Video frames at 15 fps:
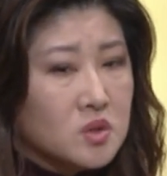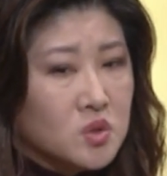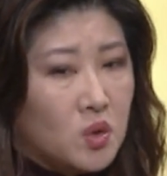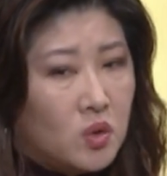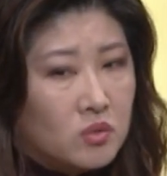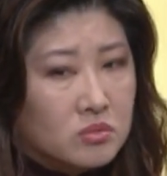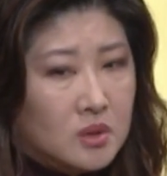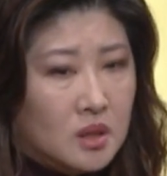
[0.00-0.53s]

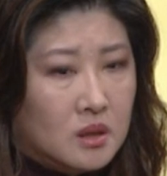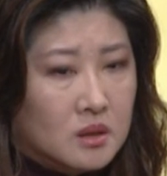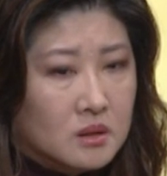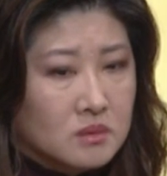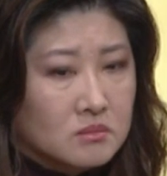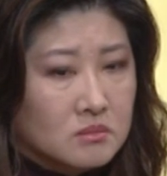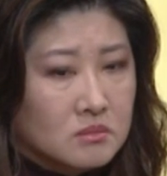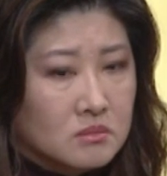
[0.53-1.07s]
种
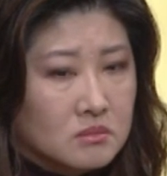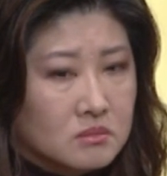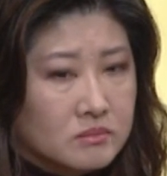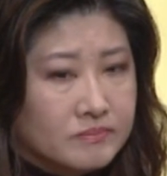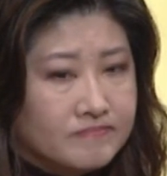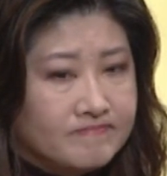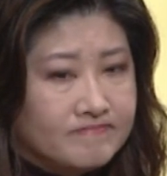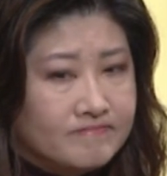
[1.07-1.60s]

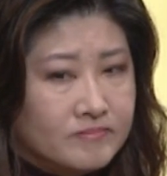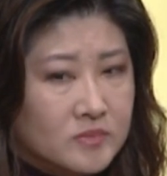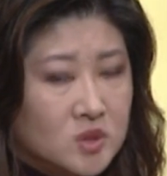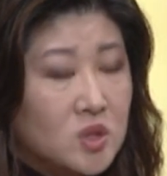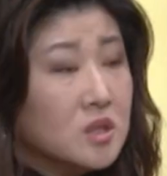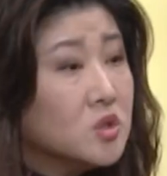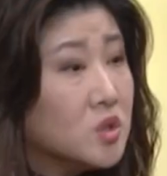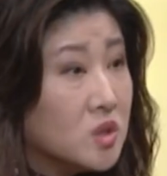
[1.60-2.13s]

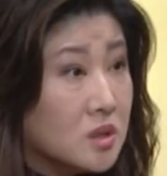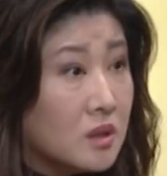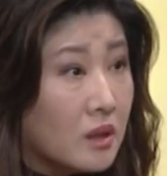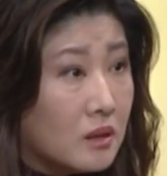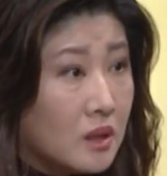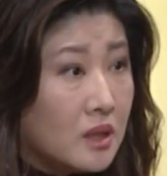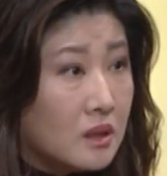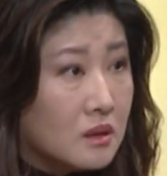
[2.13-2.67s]
认知
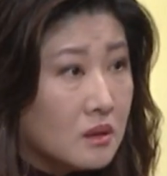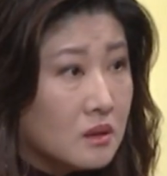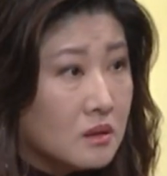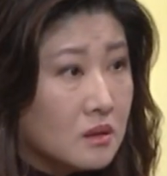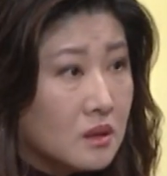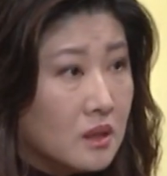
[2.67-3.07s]
能力的。